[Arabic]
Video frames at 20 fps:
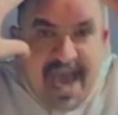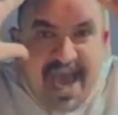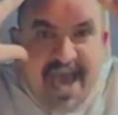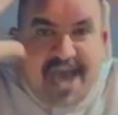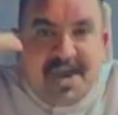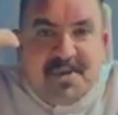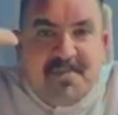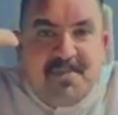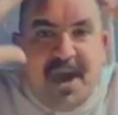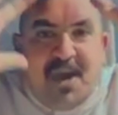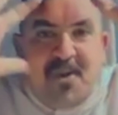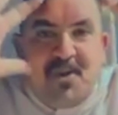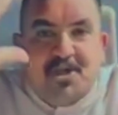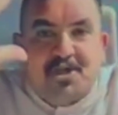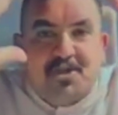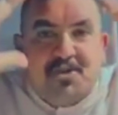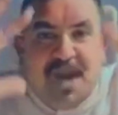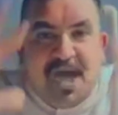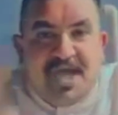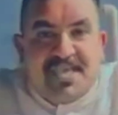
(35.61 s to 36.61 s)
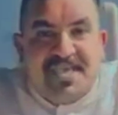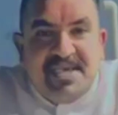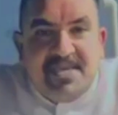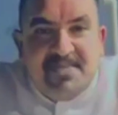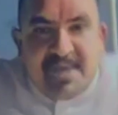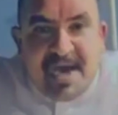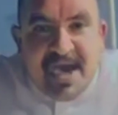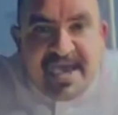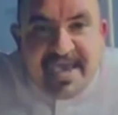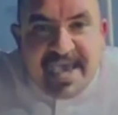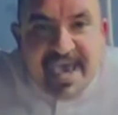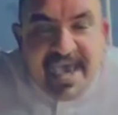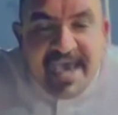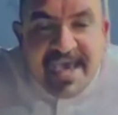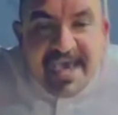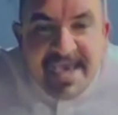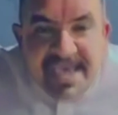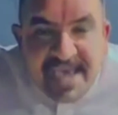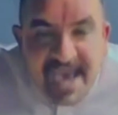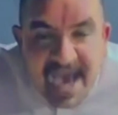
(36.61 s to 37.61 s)
اربع وجبات بايقه
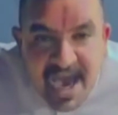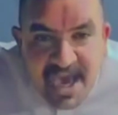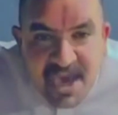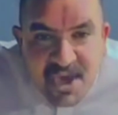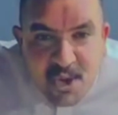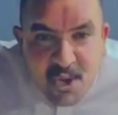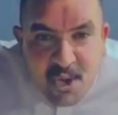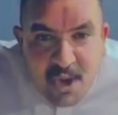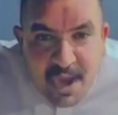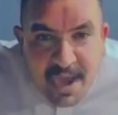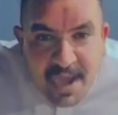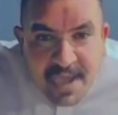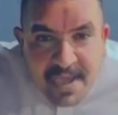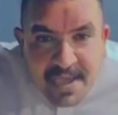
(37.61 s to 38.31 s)
يا يروح